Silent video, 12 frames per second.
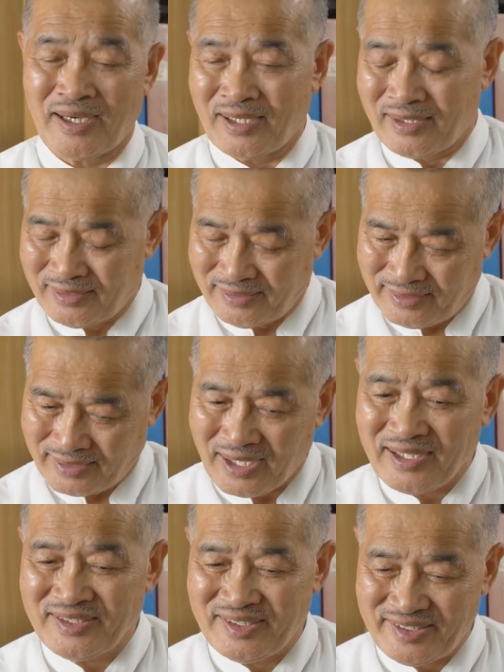感
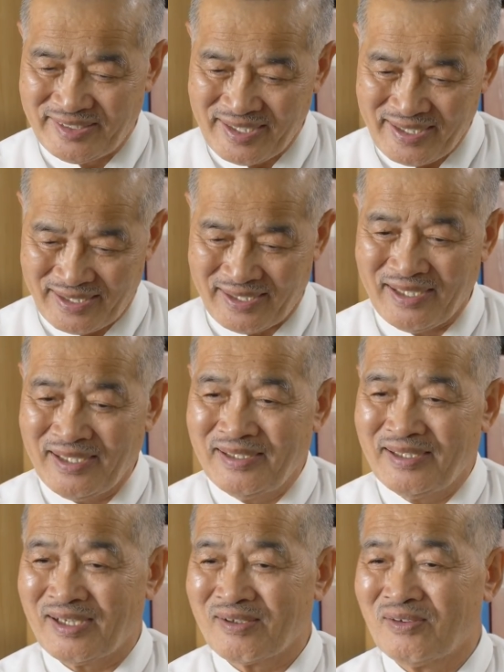じで
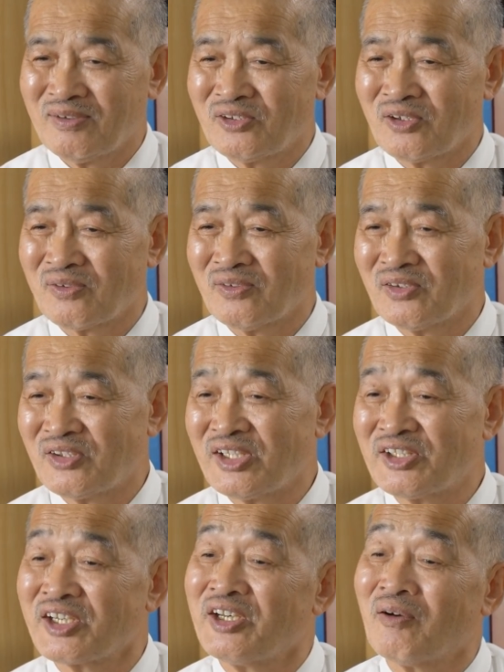あのその正
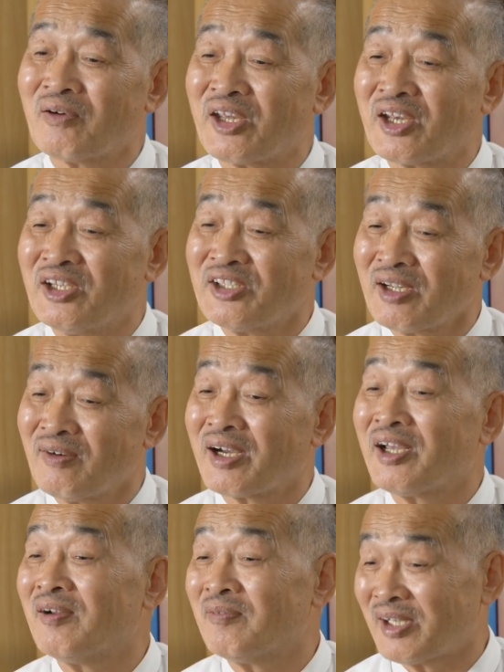式にお聞きしたわ
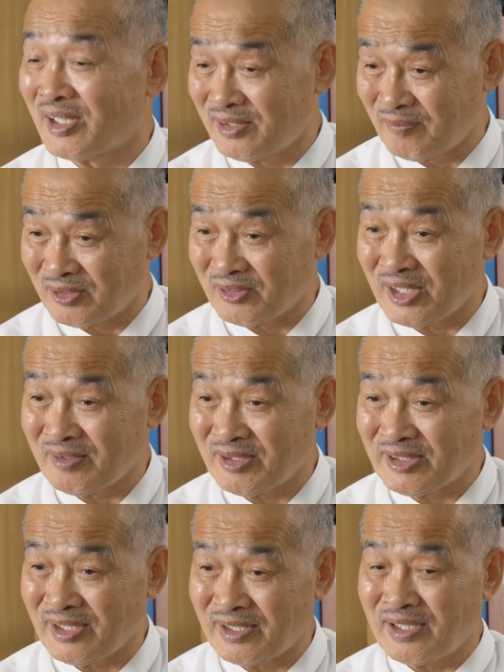けでも何でもござい
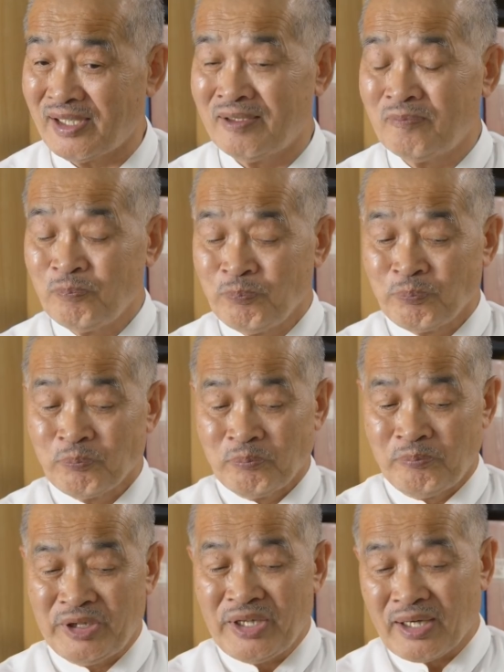ませんが
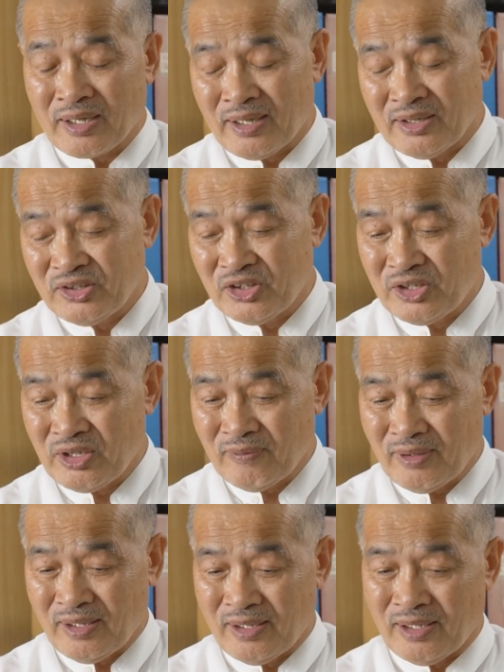見た感じで
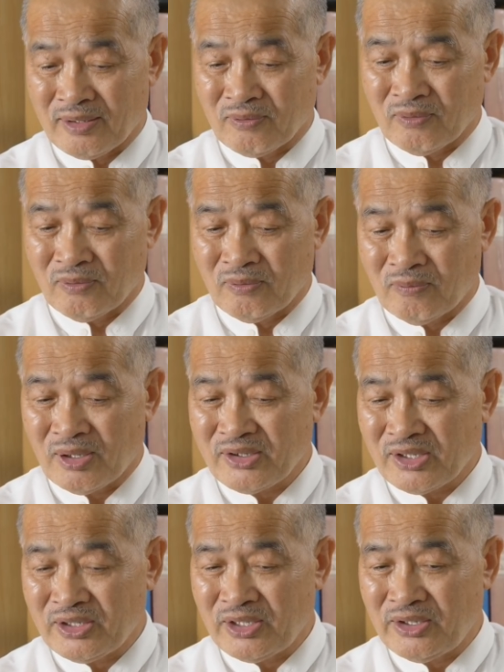はあの
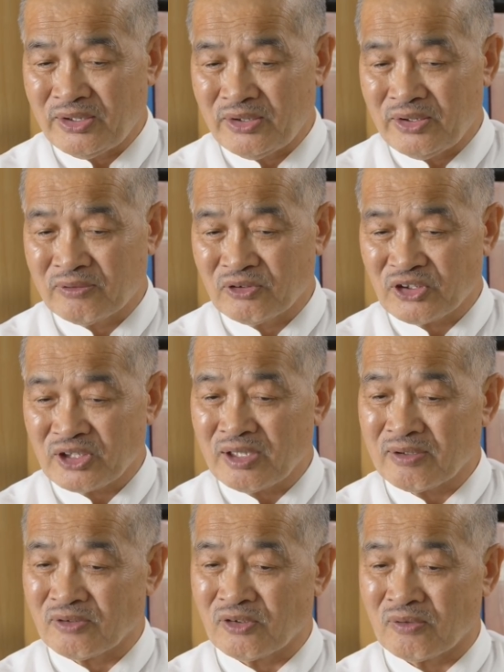技にいくつか
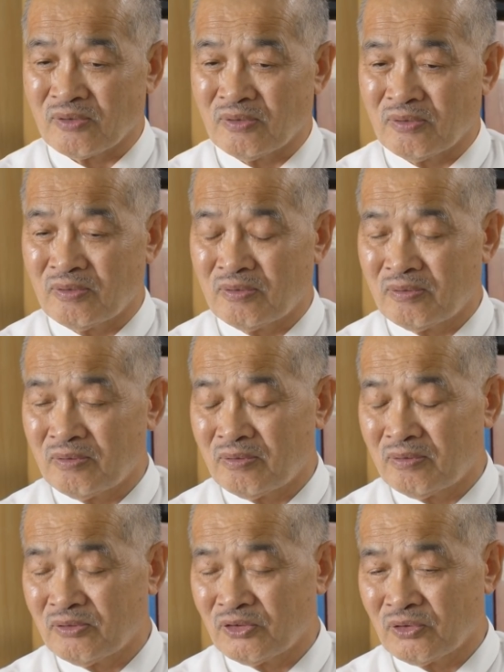のそ
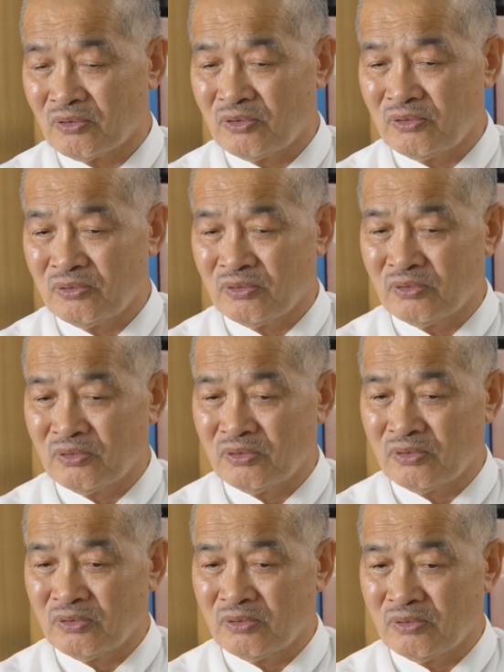のそうい
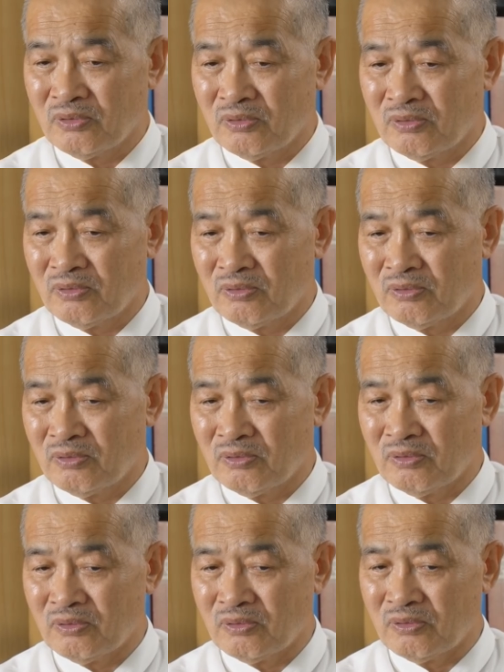
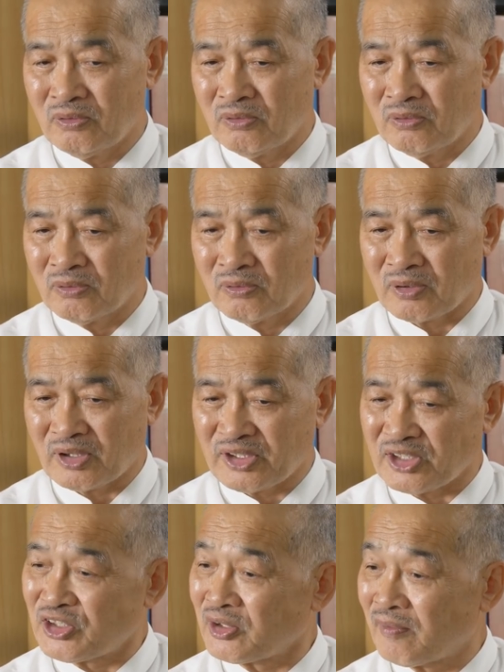う
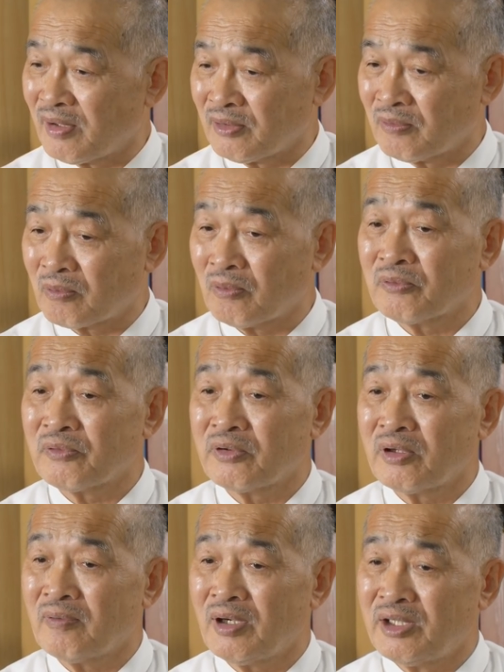形は残っ
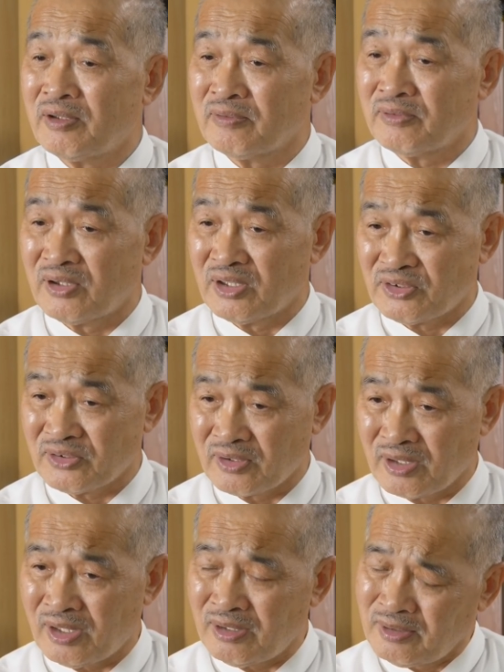てはいるんです
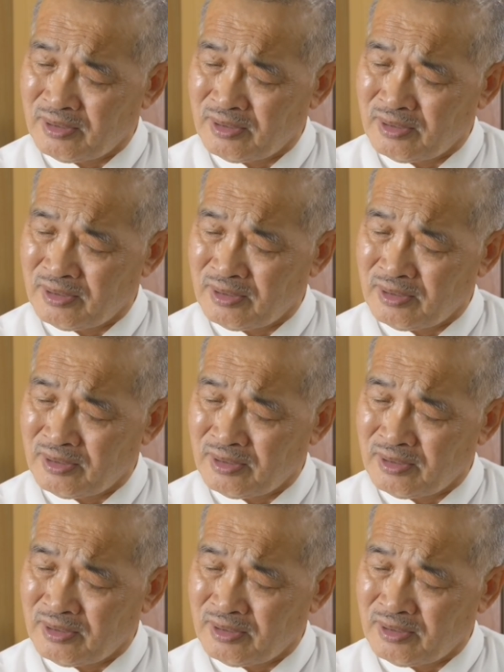が